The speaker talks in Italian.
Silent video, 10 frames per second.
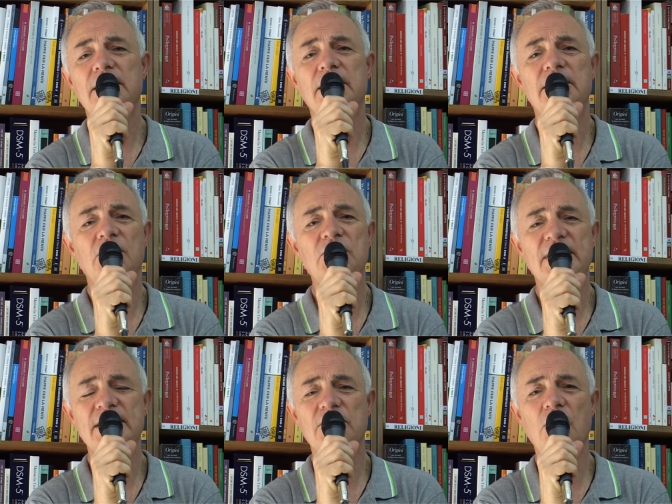nelle
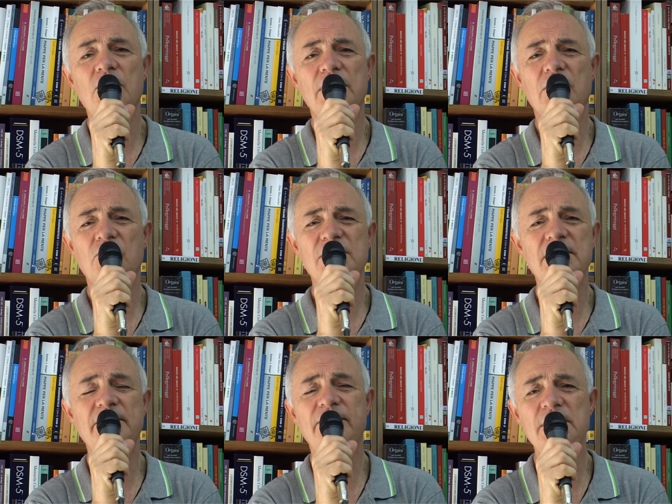nostre storie così
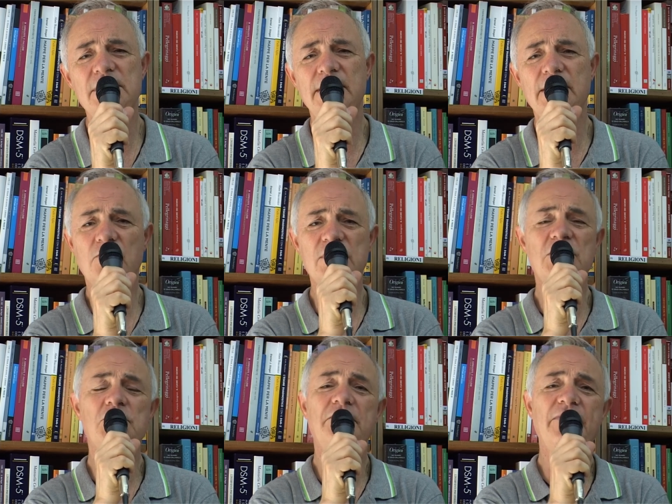difficili,
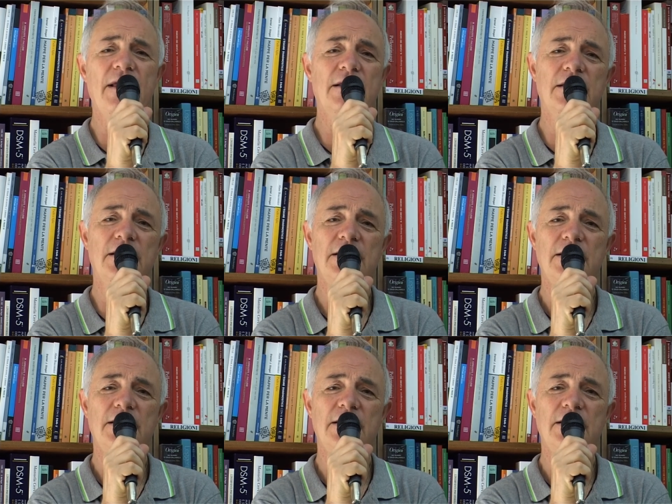così sofferte,